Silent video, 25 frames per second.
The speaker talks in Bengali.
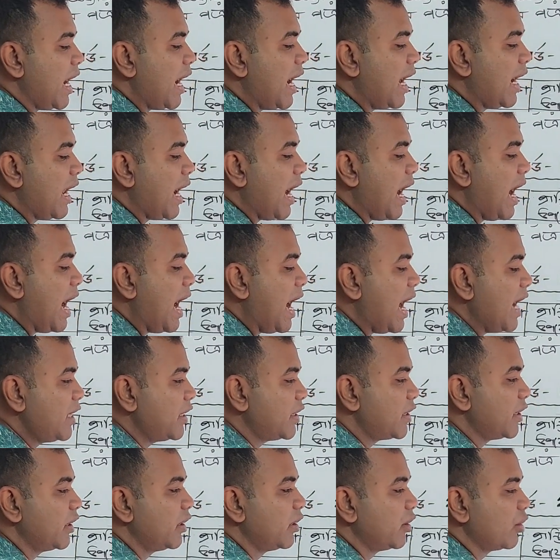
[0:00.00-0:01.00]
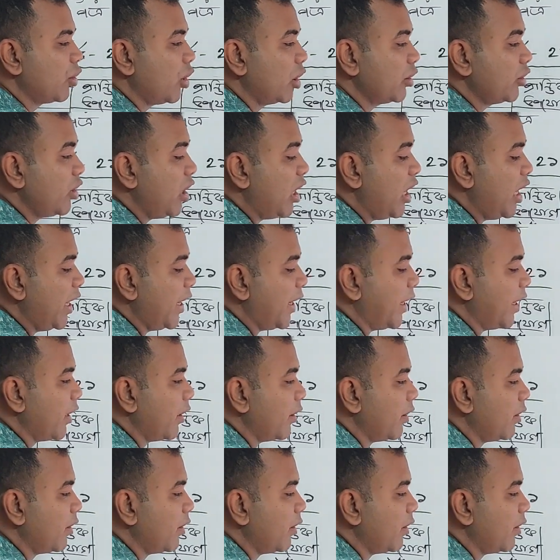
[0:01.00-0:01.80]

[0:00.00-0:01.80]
আর আট কত হয়